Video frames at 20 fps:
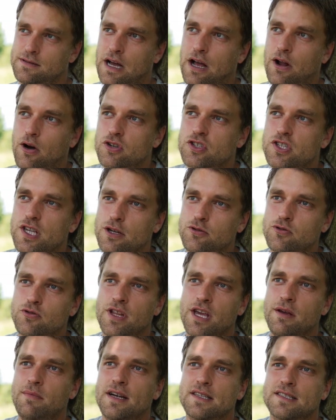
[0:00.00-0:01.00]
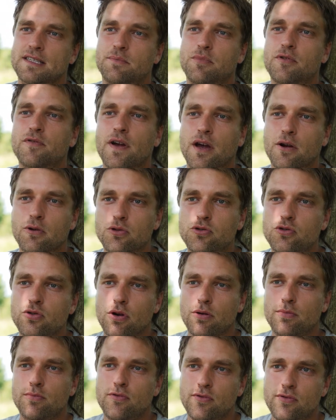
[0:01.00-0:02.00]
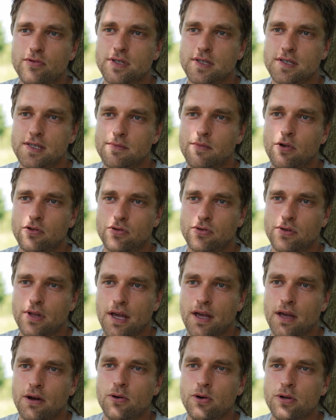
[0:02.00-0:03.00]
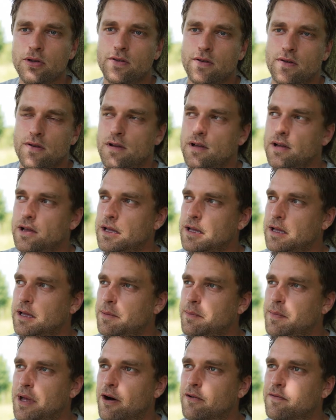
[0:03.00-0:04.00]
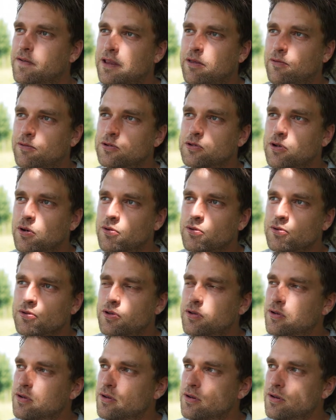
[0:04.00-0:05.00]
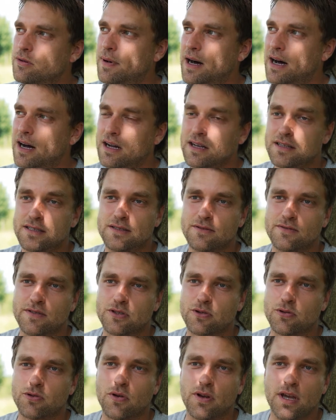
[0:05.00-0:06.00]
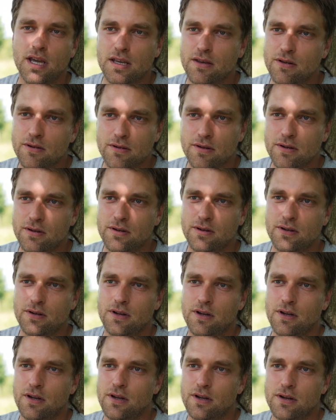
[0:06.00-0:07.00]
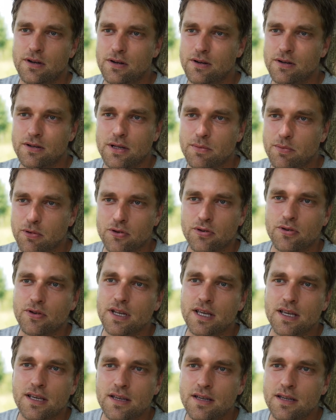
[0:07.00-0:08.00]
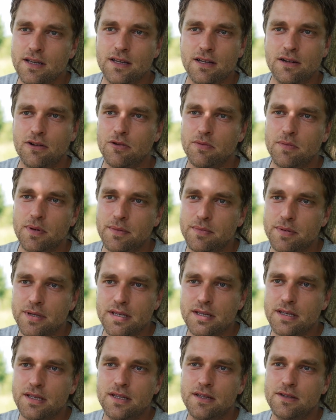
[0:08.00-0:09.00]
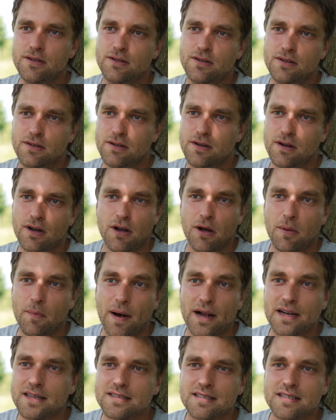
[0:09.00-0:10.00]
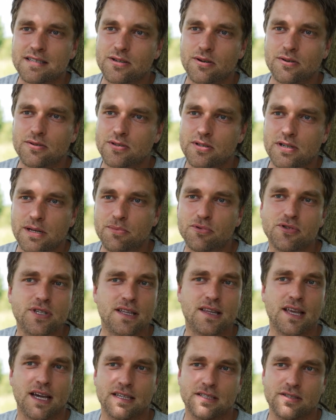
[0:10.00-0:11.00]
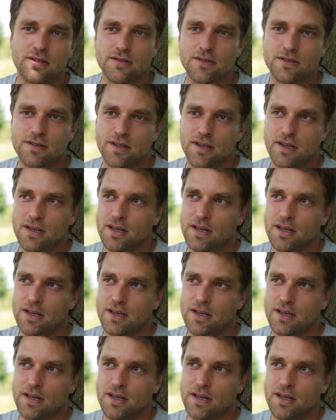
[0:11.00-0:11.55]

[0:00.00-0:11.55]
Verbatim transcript: Alors certes, une haie basse, ça peut faire clôture plus aisément qu'une haie haute, mais en fait, on se rend compte que bah, on va se retrouver avec euh, euh, des pruneliers, de l'aubépine, euh, pas les essences les plus intéressantes.